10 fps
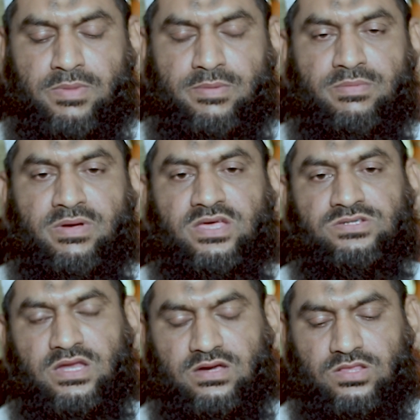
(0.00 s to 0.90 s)
বাবা মায়ের
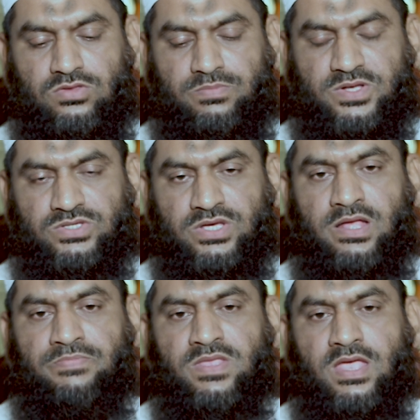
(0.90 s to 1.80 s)
সান্নিধ্য পাচ্ছে
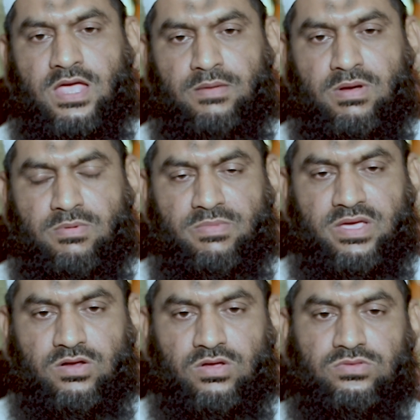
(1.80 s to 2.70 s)
না বাবা
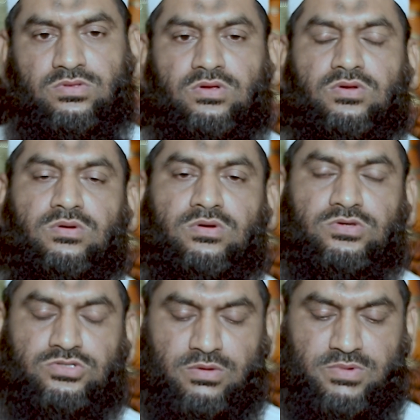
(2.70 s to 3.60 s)
মায়ের অন্তরঙ্গ
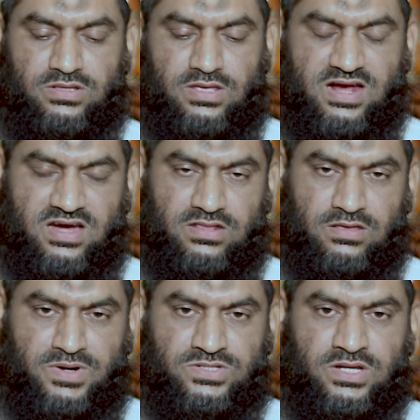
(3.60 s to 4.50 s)
সময় তারা
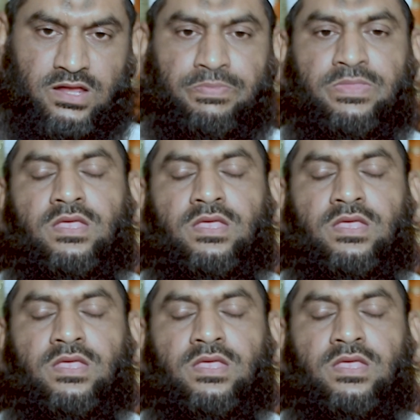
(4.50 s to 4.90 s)
কাটাতে পারছে না